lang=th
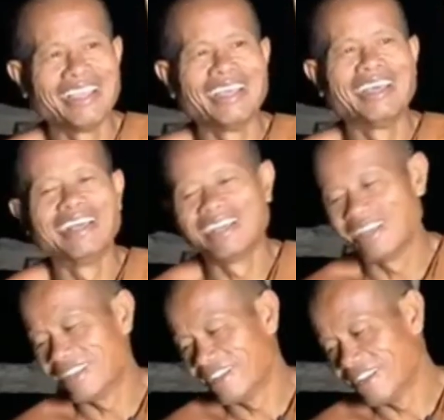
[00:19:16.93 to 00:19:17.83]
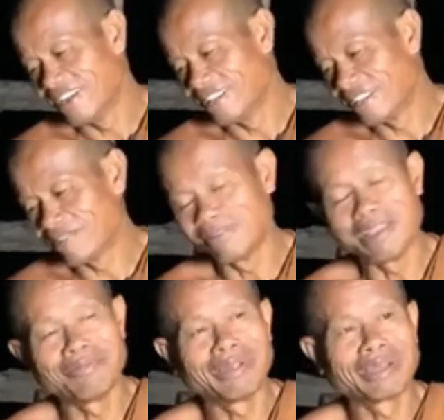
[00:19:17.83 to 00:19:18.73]
เออเออ
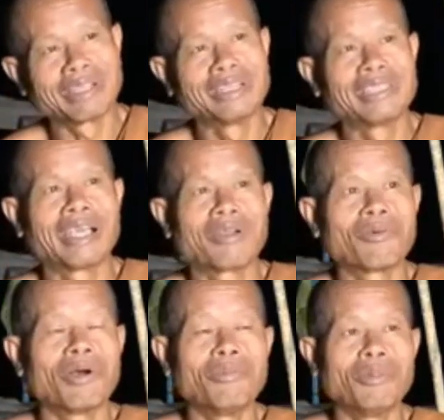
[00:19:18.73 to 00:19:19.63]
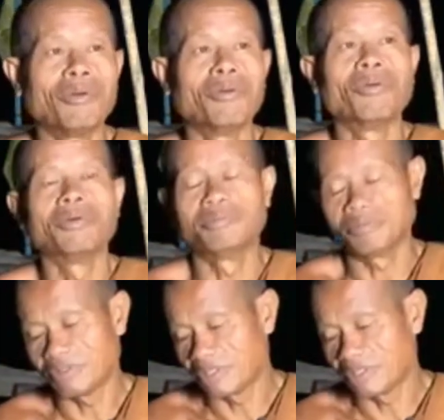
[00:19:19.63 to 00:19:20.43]
ทำไมมันเกิดจากความหลง